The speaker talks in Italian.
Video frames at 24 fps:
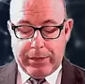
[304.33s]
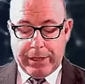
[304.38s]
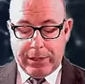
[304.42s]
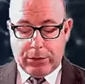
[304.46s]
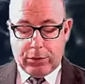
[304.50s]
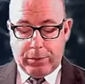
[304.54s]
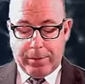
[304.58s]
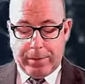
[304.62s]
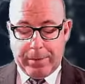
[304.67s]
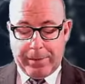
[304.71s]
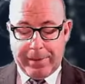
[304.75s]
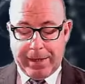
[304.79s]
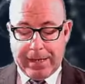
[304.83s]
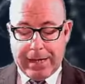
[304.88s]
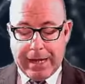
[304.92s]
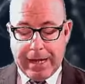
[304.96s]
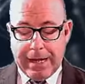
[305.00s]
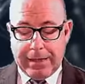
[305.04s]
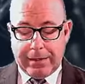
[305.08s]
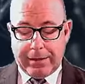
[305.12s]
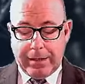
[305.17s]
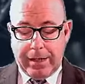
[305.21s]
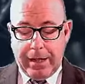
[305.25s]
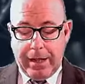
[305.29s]
dai
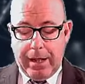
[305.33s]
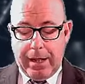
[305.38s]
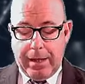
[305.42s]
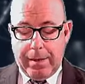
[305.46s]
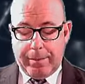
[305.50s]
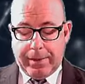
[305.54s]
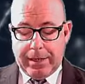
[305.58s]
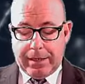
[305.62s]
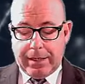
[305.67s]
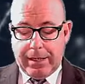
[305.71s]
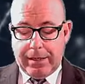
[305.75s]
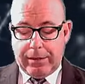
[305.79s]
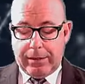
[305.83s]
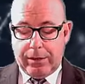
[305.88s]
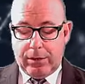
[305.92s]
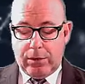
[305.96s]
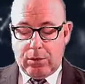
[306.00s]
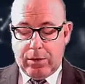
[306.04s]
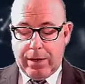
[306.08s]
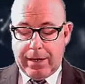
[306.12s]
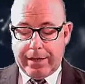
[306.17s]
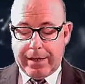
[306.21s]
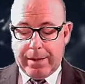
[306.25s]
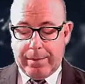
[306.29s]
supermercati presentano
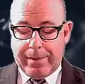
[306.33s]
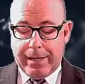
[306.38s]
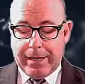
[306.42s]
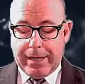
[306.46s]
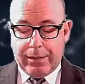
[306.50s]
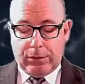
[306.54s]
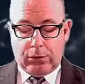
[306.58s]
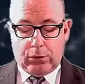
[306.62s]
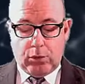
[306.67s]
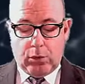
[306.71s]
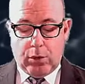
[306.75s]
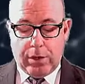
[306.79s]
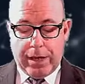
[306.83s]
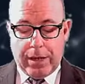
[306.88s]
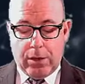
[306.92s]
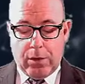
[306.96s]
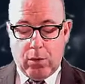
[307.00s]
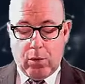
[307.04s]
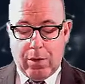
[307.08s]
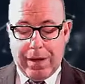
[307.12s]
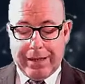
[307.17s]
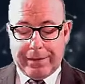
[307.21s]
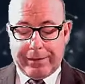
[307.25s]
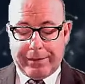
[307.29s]
qualche ammaccatura
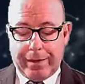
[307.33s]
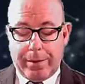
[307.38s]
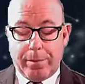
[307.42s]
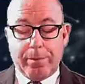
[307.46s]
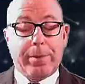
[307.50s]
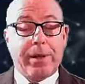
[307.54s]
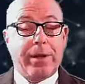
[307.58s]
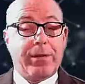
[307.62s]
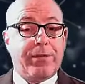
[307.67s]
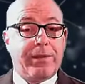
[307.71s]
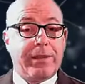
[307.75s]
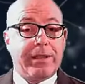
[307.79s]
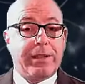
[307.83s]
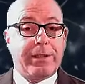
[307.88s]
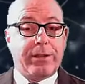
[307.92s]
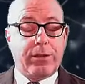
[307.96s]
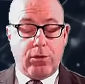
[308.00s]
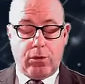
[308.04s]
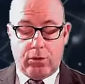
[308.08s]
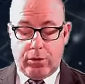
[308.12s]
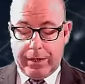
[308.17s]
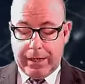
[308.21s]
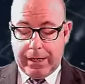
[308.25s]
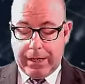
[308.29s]
o altre
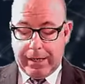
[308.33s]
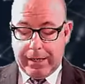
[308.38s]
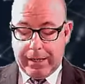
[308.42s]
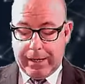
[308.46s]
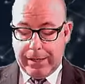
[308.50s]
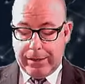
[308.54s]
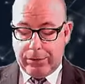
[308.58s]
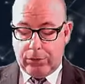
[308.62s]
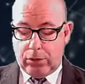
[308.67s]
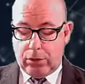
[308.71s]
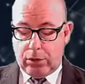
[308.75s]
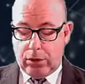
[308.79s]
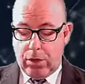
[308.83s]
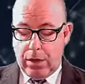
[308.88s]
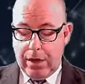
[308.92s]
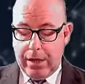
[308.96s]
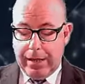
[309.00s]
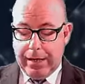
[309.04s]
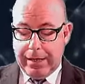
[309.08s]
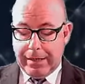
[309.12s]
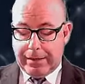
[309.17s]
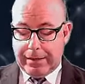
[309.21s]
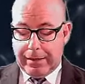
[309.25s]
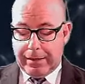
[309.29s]
imperfezioni che ne rendono
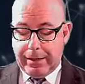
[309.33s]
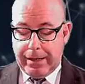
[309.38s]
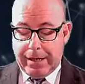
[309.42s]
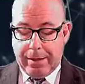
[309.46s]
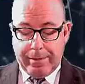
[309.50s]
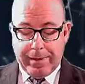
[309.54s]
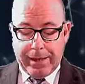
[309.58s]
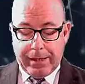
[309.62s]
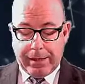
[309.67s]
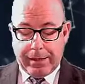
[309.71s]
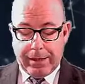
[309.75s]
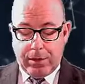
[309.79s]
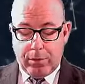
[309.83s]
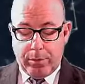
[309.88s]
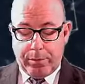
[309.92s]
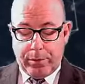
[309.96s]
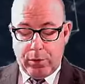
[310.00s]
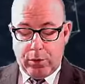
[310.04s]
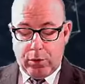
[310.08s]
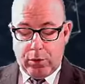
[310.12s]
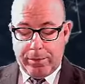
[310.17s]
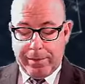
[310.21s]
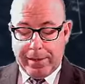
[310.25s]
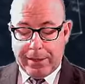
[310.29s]
esteticamente non
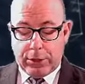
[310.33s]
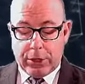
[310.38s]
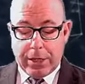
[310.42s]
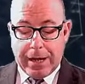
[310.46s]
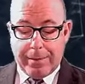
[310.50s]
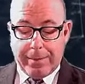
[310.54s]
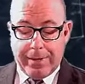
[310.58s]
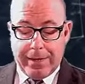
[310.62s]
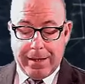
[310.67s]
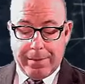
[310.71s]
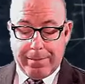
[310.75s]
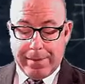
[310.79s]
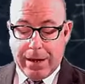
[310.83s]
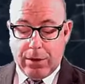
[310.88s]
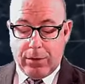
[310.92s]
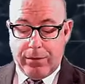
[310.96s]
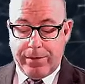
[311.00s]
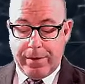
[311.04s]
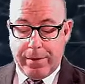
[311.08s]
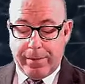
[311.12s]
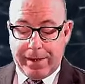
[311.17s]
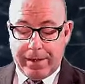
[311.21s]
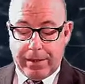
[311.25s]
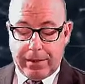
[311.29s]
più commerciabili, ma
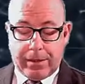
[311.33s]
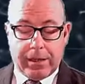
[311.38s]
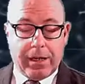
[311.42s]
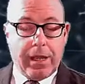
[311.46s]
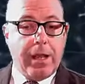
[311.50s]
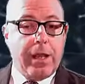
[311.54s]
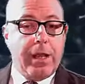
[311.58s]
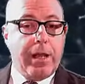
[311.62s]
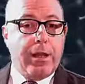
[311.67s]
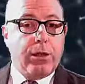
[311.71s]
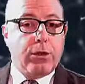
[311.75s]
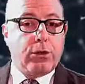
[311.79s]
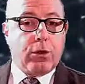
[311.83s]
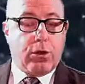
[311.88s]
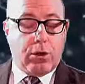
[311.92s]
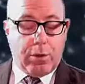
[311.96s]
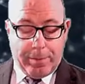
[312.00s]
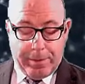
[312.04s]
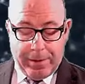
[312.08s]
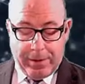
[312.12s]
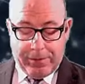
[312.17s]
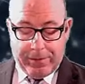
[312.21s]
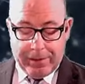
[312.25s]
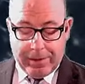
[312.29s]
ovviamente sono
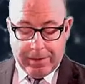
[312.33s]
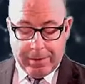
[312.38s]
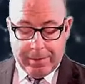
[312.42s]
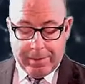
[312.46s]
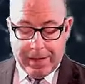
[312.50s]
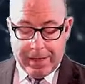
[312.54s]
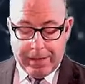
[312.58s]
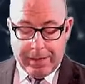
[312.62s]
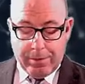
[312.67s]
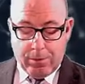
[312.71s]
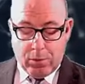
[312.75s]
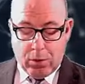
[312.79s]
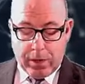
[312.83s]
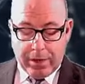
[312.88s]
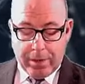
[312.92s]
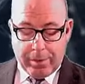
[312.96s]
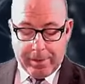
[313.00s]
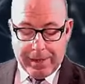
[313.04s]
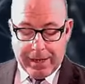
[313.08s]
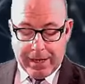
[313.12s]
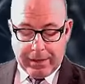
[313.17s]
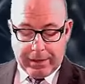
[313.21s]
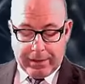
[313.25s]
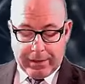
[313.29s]
perfettamente buoni
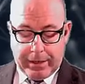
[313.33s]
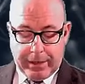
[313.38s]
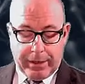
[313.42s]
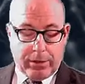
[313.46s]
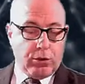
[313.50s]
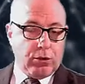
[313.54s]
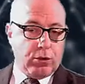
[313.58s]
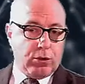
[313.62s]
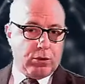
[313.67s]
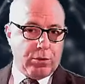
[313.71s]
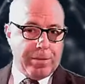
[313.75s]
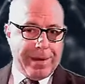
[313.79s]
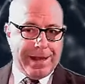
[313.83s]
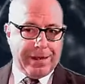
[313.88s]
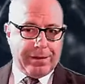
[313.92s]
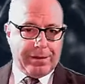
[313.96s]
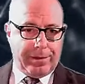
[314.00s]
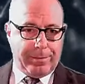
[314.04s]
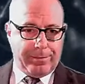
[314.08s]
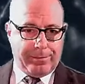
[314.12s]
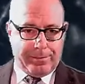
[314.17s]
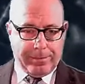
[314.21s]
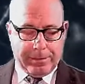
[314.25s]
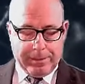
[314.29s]
per essere consumati.